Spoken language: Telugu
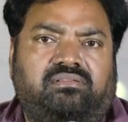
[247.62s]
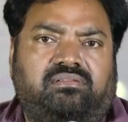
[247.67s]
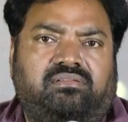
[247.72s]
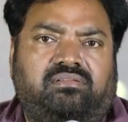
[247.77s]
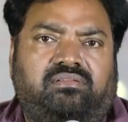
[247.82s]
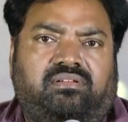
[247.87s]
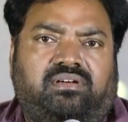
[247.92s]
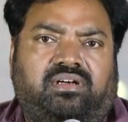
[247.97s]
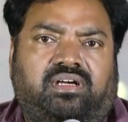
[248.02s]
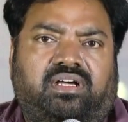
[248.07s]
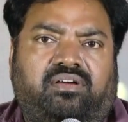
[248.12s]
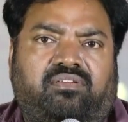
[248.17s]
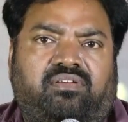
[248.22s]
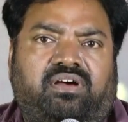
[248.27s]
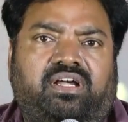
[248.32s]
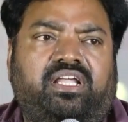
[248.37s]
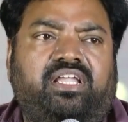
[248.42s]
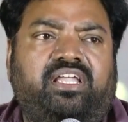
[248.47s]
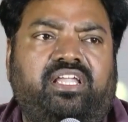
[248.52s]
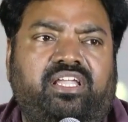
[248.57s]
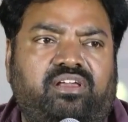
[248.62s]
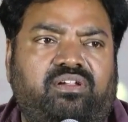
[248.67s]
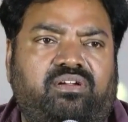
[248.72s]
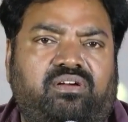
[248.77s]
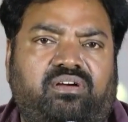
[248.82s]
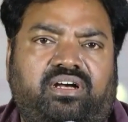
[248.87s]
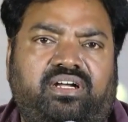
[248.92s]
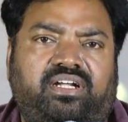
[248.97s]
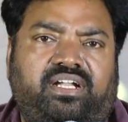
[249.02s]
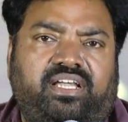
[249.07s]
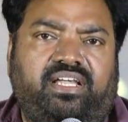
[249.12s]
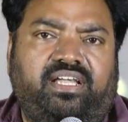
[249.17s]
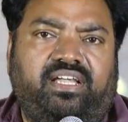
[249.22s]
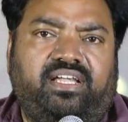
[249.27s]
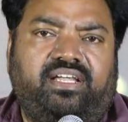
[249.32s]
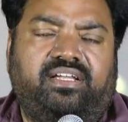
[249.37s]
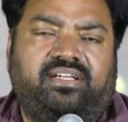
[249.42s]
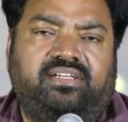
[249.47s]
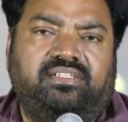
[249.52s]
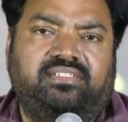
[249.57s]
ఒక ఒక హీరో అంటే
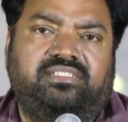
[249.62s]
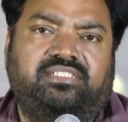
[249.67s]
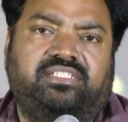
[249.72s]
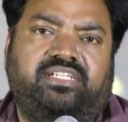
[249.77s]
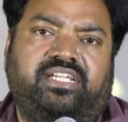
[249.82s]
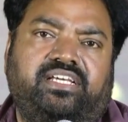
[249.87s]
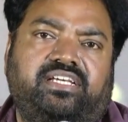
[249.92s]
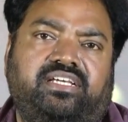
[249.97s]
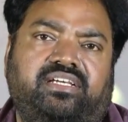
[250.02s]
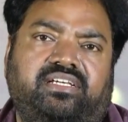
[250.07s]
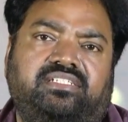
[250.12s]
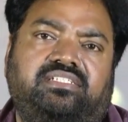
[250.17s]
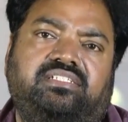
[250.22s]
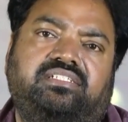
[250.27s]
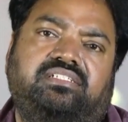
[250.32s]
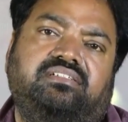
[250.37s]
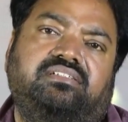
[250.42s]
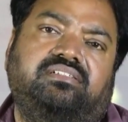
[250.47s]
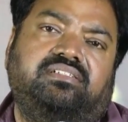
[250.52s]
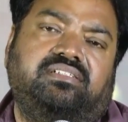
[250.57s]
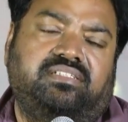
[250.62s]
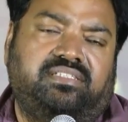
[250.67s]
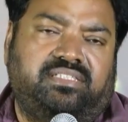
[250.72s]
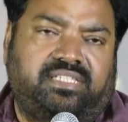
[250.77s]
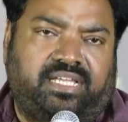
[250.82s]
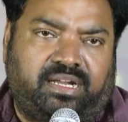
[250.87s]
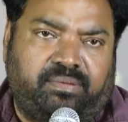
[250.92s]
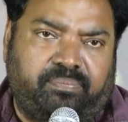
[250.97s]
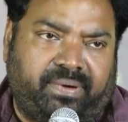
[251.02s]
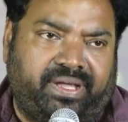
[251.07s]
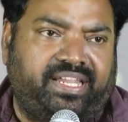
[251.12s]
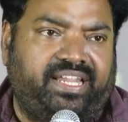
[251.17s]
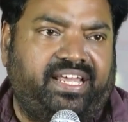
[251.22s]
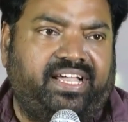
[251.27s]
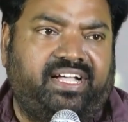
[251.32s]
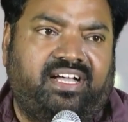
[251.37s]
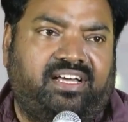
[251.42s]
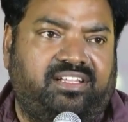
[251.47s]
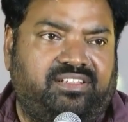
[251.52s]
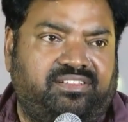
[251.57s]
స్టేజ్ తెర పైనే
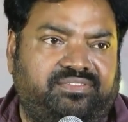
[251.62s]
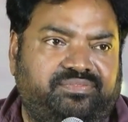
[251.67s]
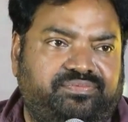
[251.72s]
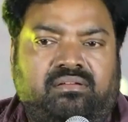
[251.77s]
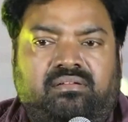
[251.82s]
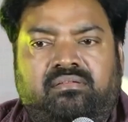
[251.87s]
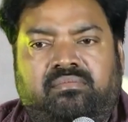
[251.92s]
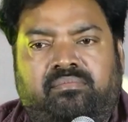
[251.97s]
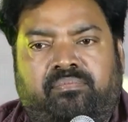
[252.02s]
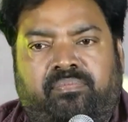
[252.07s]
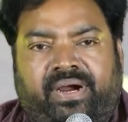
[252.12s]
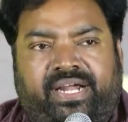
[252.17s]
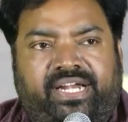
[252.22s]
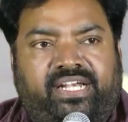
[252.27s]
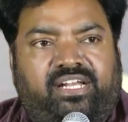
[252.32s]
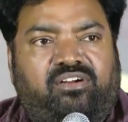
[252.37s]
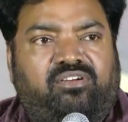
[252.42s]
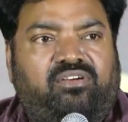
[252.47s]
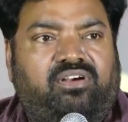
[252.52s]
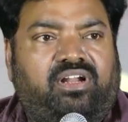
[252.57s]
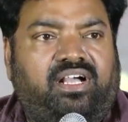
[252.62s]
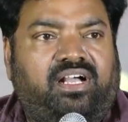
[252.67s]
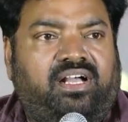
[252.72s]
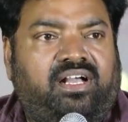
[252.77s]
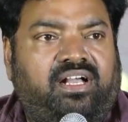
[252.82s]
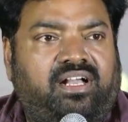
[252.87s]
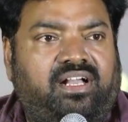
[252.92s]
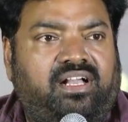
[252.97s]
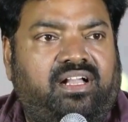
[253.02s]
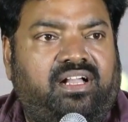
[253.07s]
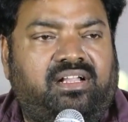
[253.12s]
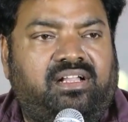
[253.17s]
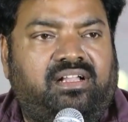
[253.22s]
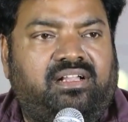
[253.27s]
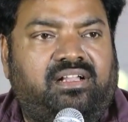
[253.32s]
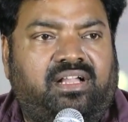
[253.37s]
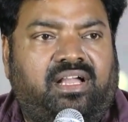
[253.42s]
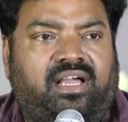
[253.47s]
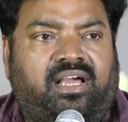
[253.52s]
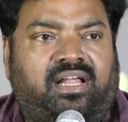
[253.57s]
కాదు బయట కూడా
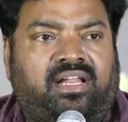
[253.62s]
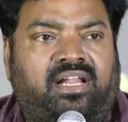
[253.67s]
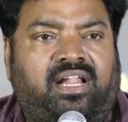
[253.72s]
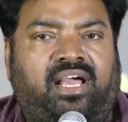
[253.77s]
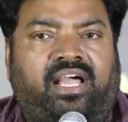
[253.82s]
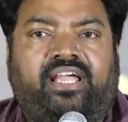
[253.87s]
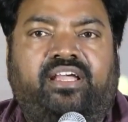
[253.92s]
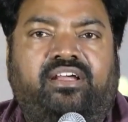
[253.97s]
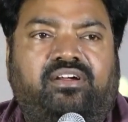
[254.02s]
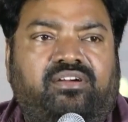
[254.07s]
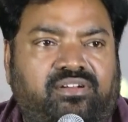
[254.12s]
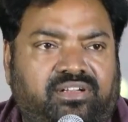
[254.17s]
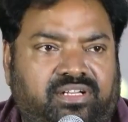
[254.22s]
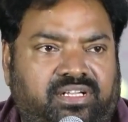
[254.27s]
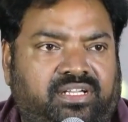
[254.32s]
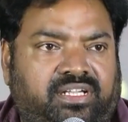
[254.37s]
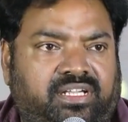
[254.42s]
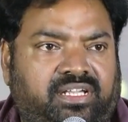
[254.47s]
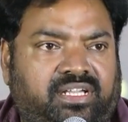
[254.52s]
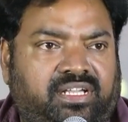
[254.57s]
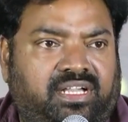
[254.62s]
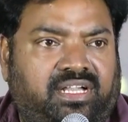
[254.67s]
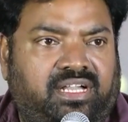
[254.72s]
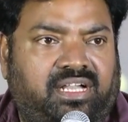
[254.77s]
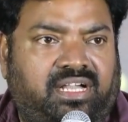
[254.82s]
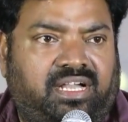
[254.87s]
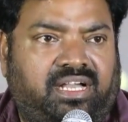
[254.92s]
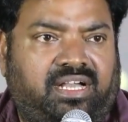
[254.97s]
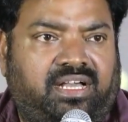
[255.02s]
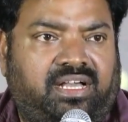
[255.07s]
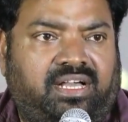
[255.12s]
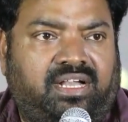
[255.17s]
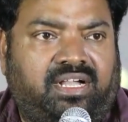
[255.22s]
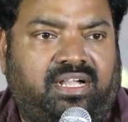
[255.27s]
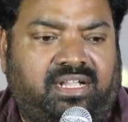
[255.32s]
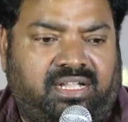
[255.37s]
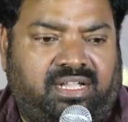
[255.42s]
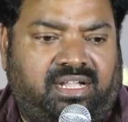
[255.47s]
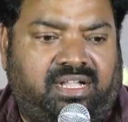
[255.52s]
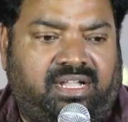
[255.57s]
ఆ నాయకుడి
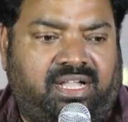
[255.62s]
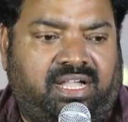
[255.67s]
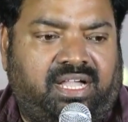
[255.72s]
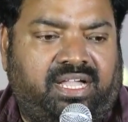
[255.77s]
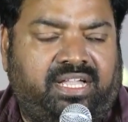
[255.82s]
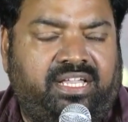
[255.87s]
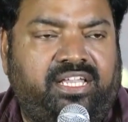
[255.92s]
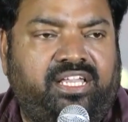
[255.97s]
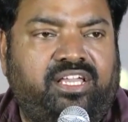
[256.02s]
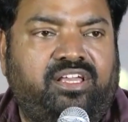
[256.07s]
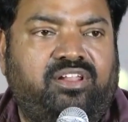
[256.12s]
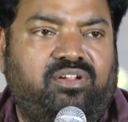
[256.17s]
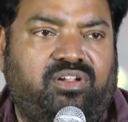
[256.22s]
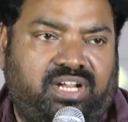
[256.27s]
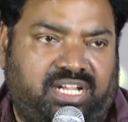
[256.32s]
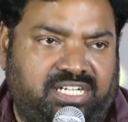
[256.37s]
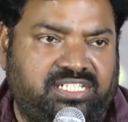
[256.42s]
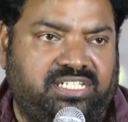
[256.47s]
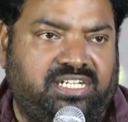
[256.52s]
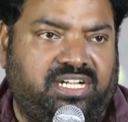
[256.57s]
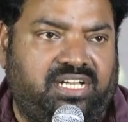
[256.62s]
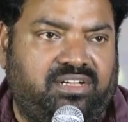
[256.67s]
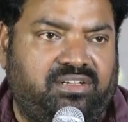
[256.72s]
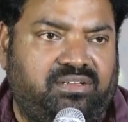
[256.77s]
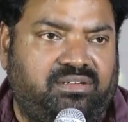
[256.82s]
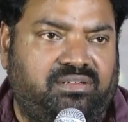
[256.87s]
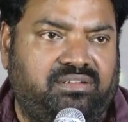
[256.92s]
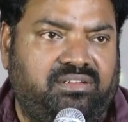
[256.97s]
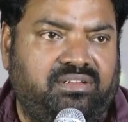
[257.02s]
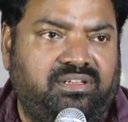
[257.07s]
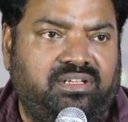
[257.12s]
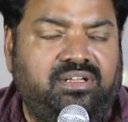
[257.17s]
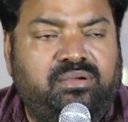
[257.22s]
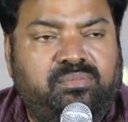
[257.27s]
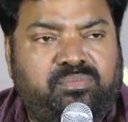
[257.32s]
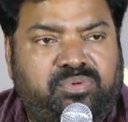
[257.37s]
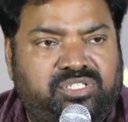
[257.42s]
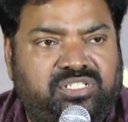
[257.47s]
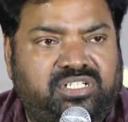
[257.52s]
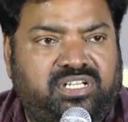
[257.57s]
ఆ హీరో లక్షణాలు
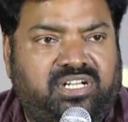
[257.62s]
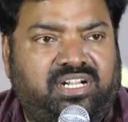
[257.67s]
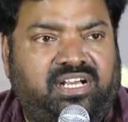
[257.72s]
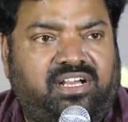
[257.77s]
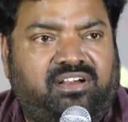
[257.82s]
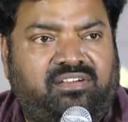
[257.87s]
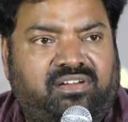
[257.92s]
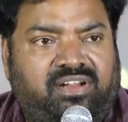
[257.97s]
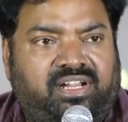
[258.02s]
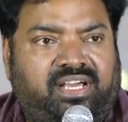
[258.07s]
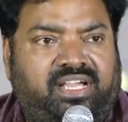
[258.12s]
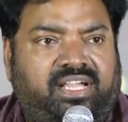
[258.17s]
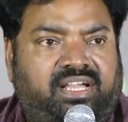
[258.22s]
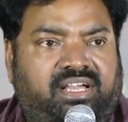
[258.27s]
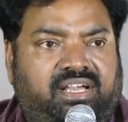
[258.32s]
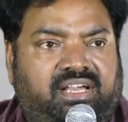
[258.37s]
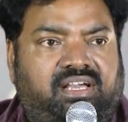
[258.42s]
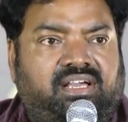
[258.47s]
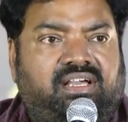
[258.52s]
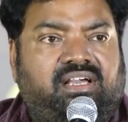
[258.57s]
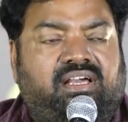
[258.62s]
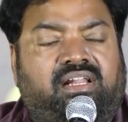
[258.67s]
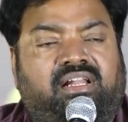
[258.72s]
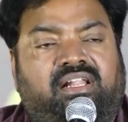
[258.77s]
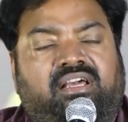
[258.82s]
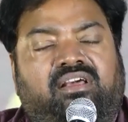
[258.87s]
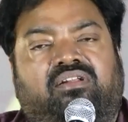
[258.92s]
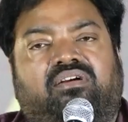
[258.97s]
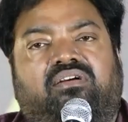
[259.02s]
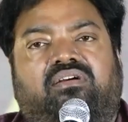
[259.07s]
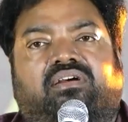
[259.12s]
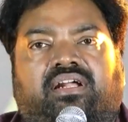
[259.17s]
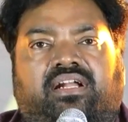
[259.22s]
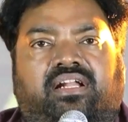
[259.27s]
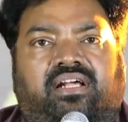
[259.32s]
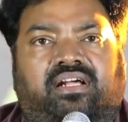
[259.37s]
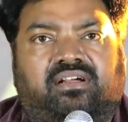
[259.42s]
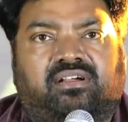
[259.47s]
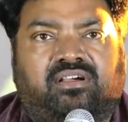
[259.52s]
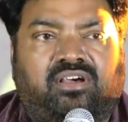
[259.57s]
పుష్కలంగా ఉన్నాయా అన్నయ్యలో ఆయన
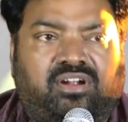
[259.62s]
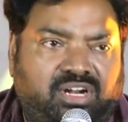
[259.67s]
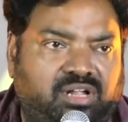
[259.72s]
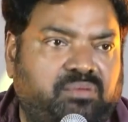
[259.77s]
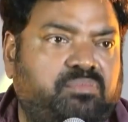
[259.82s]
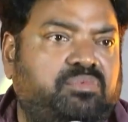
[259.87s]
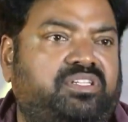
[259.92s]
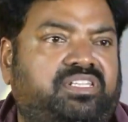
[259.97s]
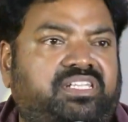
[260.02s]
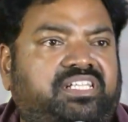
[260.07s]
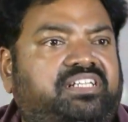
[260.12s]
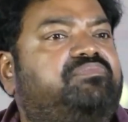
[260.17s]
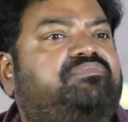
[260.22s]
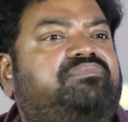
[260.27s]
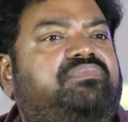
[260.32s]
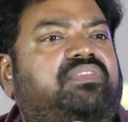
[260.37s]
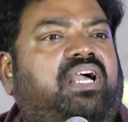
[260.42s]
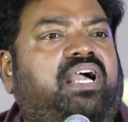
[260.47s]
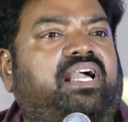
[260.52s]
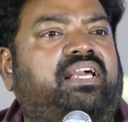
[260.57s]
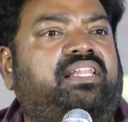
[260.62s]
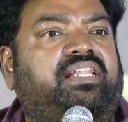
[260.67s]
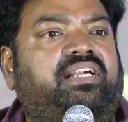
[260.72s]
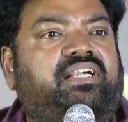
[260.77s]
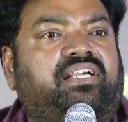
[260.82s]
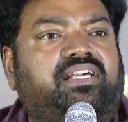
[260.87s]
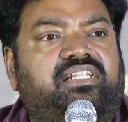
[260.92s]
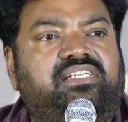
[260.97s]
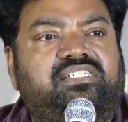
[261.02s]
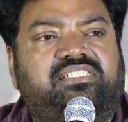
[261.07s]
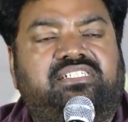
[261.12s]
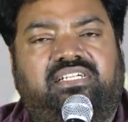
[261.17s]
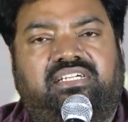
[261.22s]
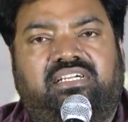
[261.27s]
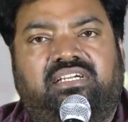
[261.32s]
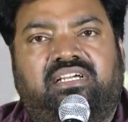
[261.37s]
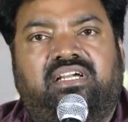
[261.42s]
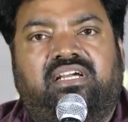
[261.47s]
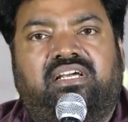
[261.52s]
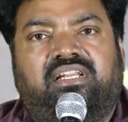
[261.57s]
కరుణామూర్తి ఆయన దగ్గర నుంచి
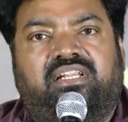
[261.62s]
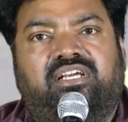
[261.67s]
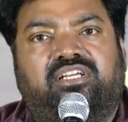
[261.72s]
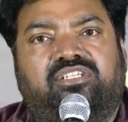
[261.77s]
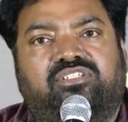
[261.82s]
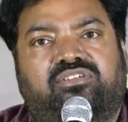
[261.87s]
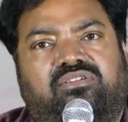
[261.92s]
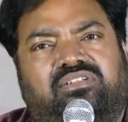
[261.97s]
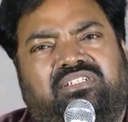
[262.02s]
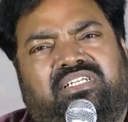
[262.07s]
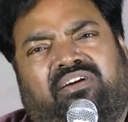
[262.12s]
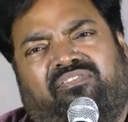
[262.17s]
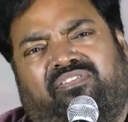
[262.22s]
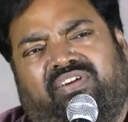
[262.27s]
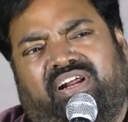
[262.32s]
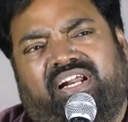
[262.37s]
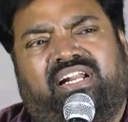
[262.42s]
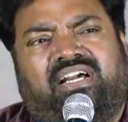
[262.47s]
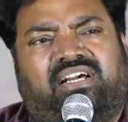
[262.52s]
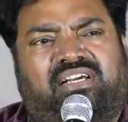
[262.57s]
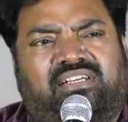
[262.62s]
నేర్చుకో ఎవరైనా